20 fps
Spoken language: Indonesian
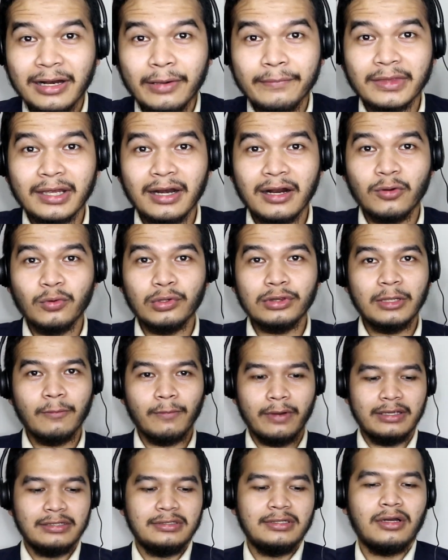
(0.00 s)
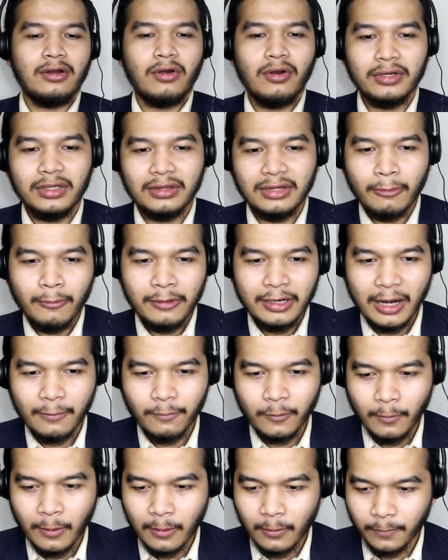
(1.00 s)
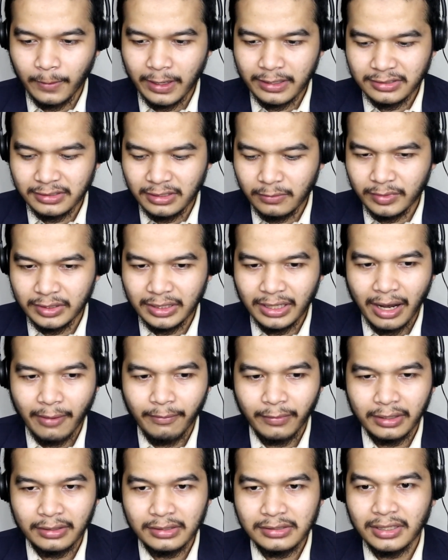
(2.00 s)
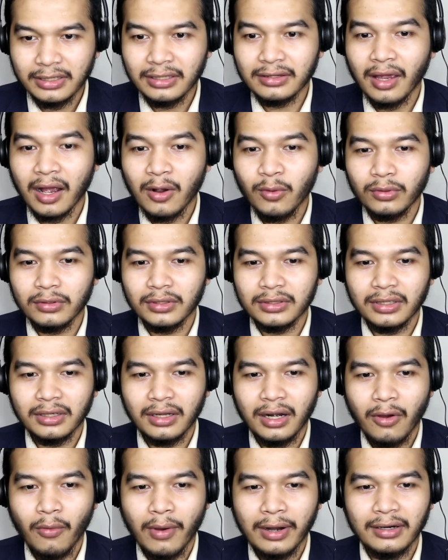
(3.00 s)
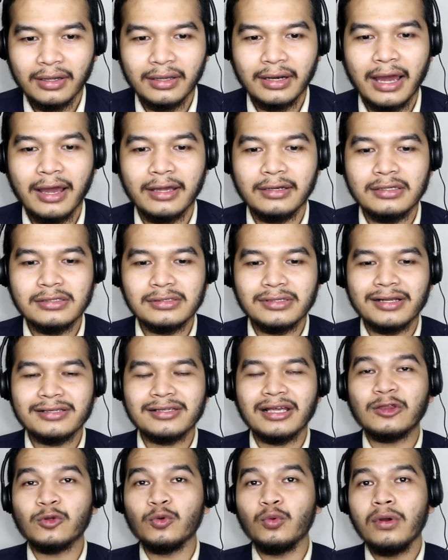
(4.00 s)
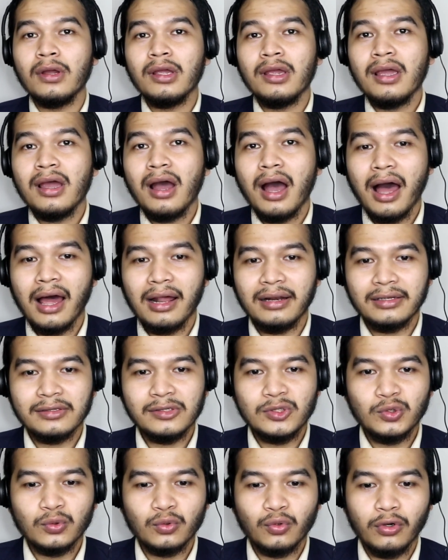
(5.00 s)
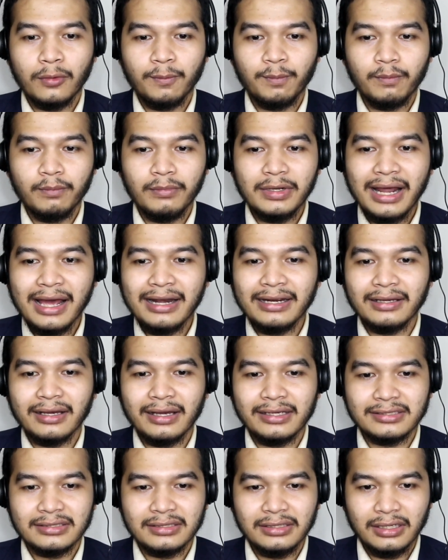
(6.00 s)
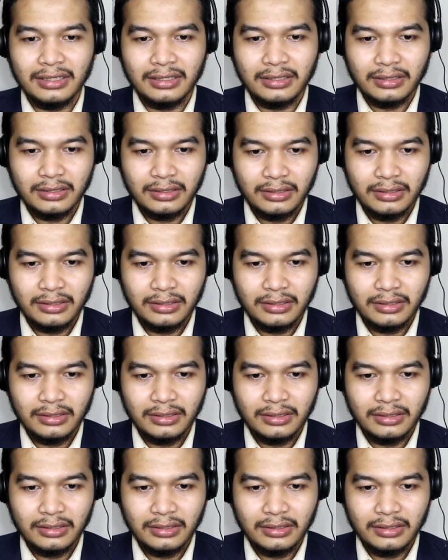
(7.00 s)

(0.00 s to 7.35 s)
dalam tanda kutip guys ya kalau kita melihat pemain PSG menyeramkan ini jadi takut kita ngelawan nah ini salah satu hal yang cukup menarik guys nih